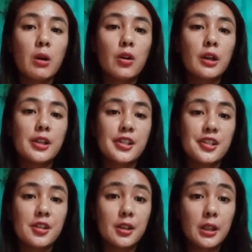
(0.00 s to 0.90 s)
ako ng
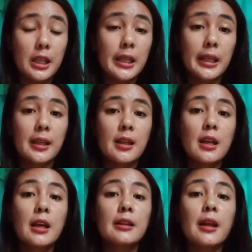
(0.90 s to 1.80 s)
ginger tea.
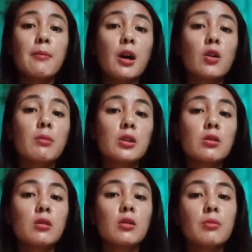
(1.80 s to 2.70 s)
Then, bago
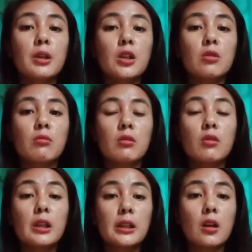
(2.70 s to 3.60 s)
matulog, umiinom
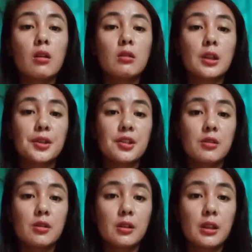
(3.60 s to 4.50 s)
ulit ako ng
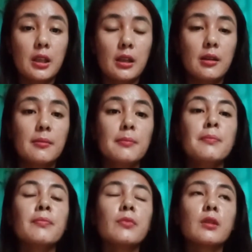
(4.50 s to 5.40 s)
ginger tea.
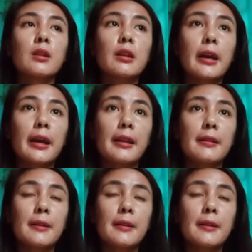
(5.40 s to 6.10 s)
Then,